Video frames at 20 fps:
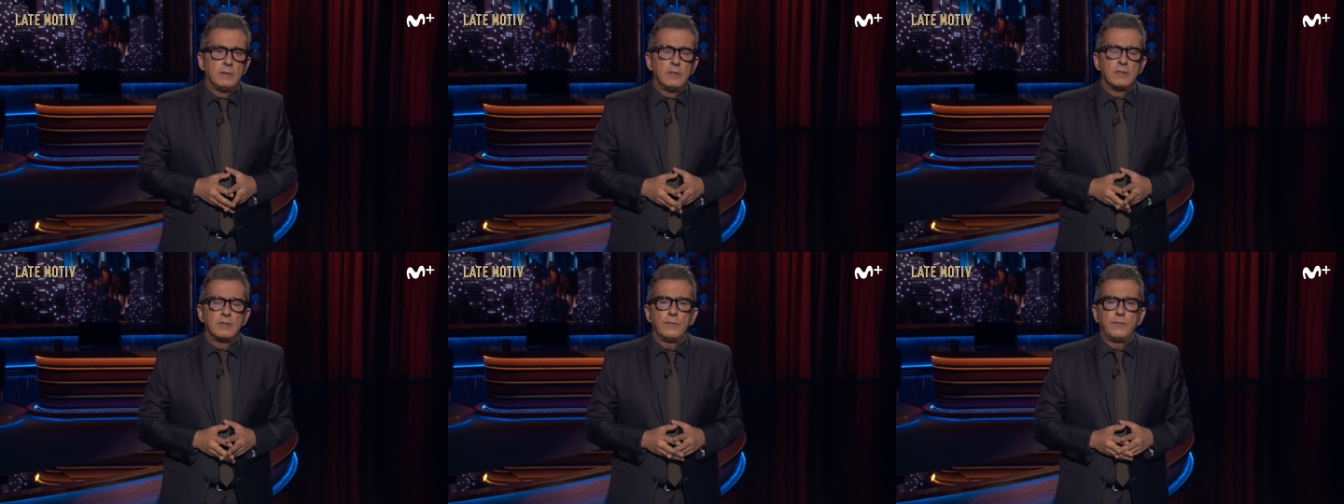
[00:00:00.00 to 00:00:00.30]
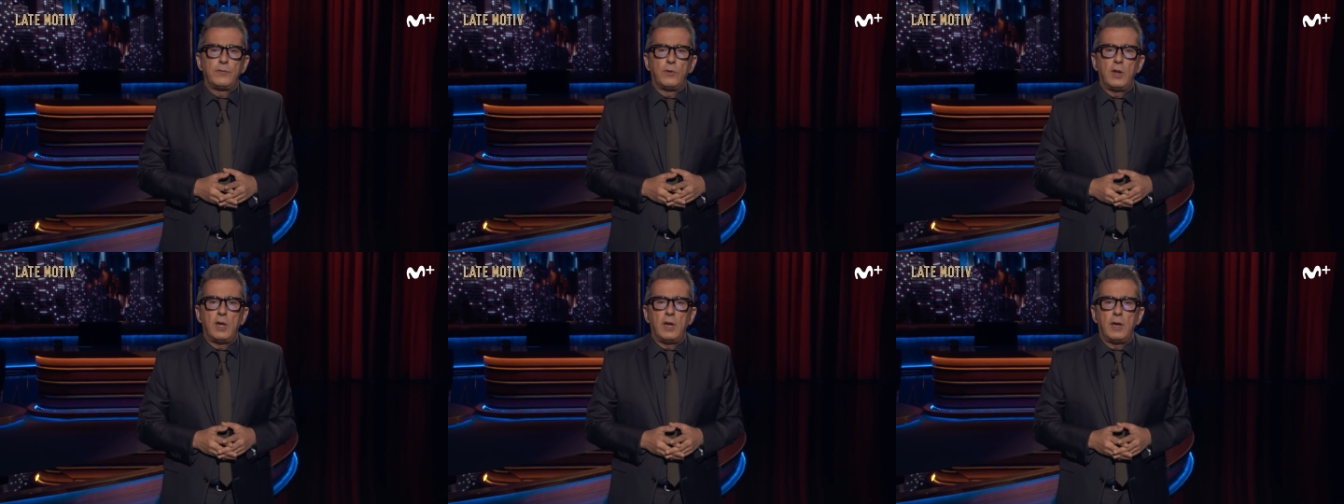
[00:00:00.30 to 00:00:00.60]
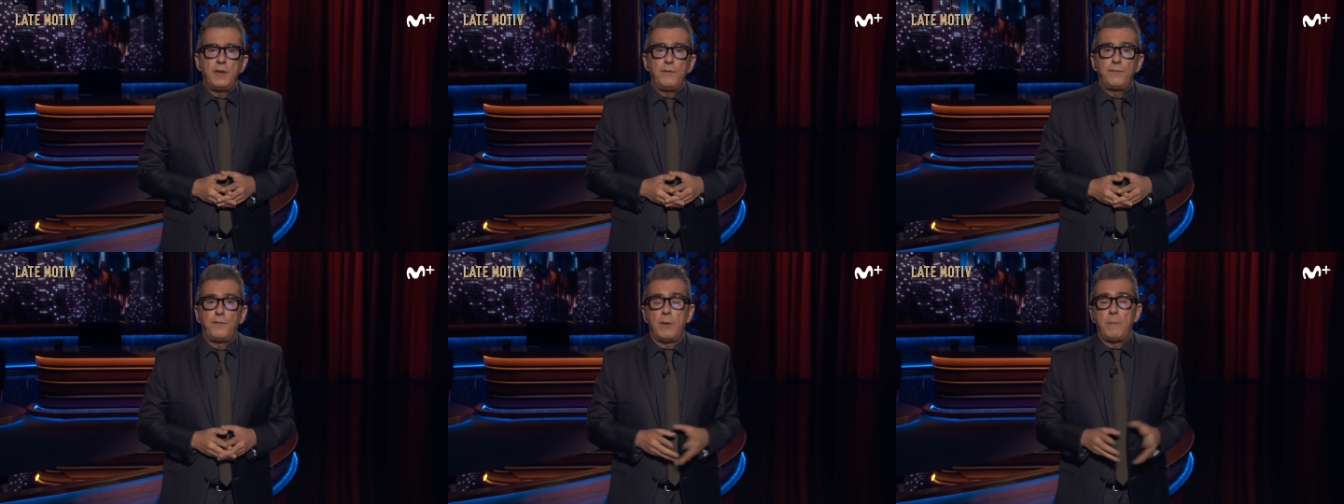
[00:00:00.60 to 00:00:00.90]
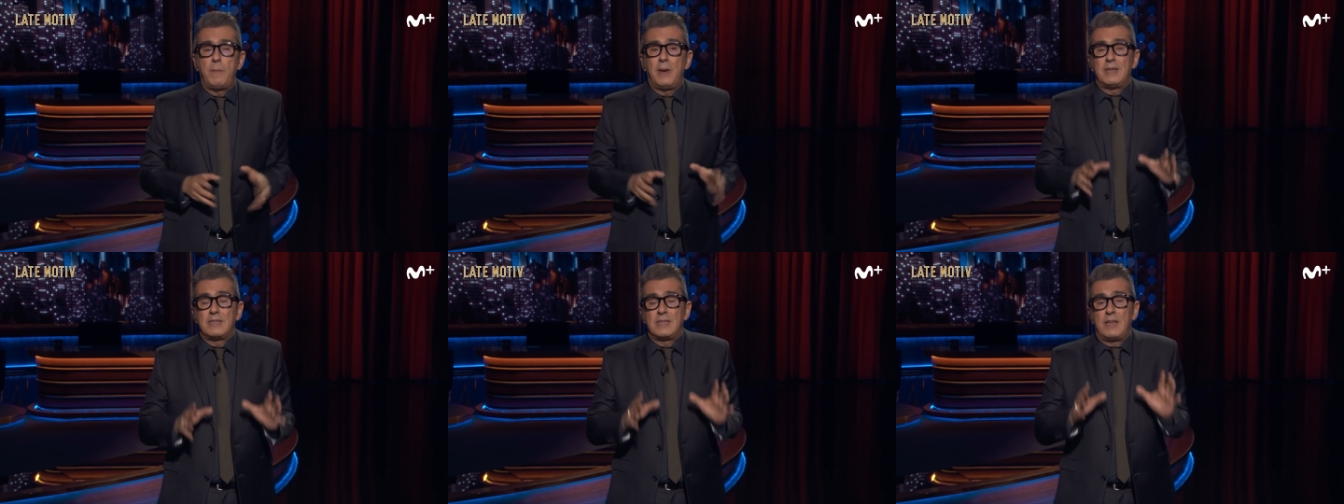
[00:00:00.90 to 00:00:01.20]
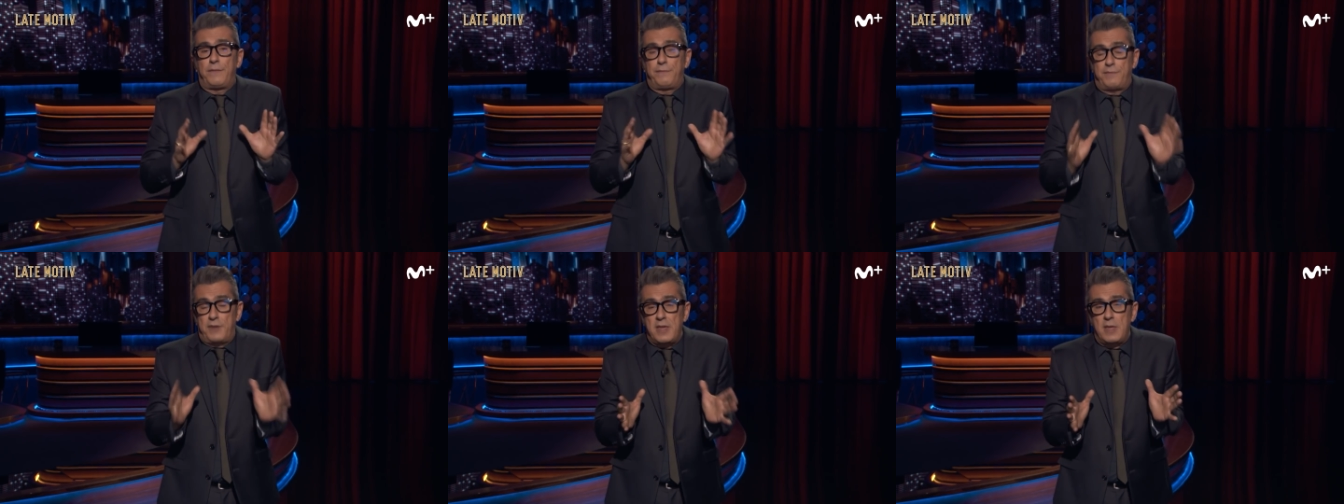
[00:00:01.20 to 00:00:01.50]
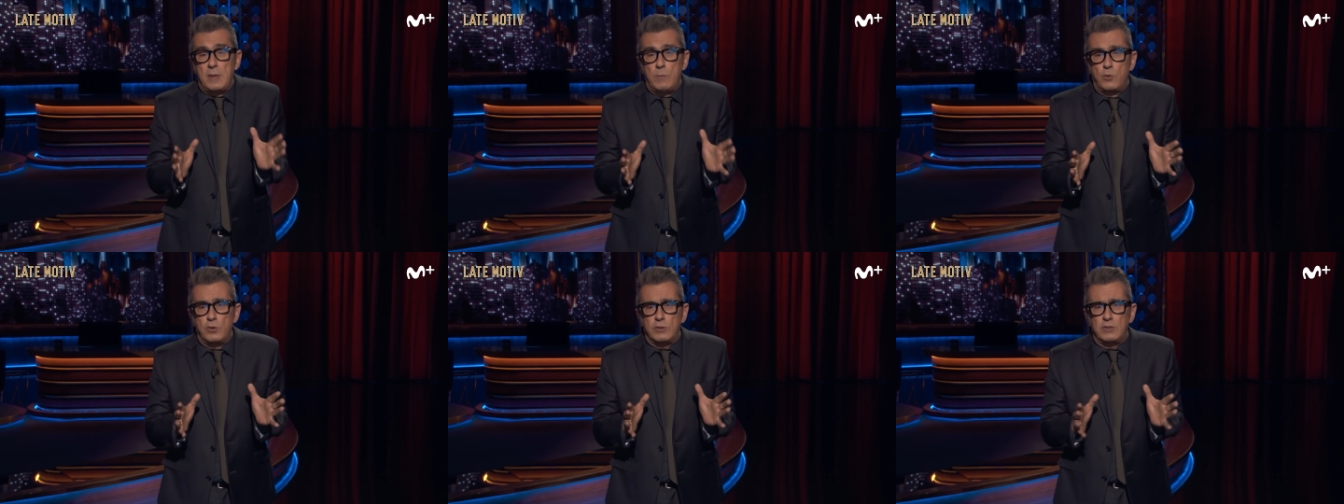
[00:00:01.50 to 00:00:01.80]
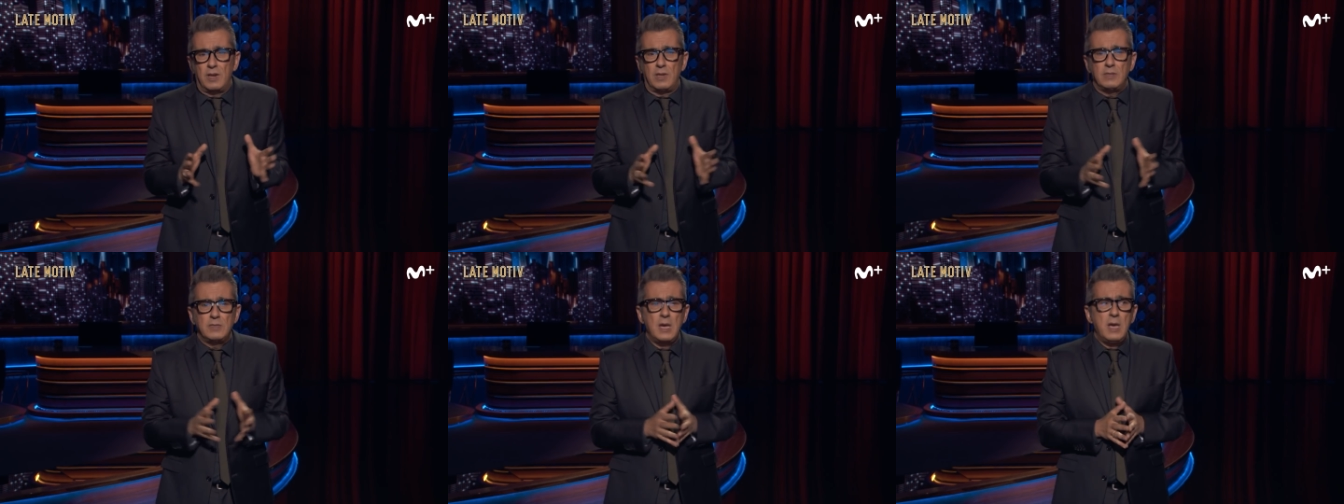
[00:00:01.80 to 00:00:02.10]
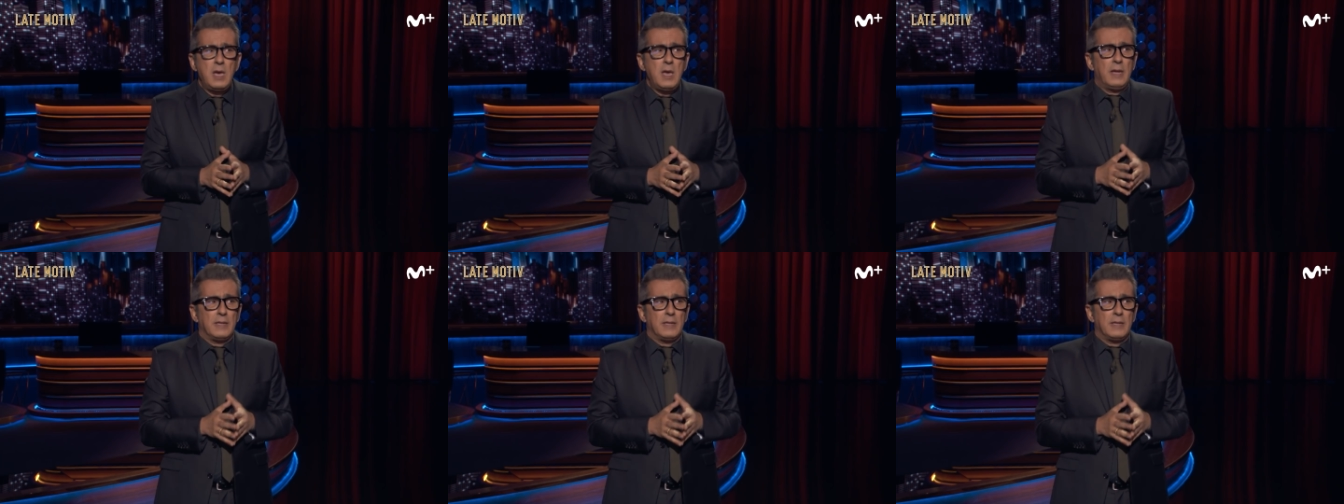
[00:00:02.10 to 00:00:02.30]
desde fuera, IFEMA es la feria de muestras,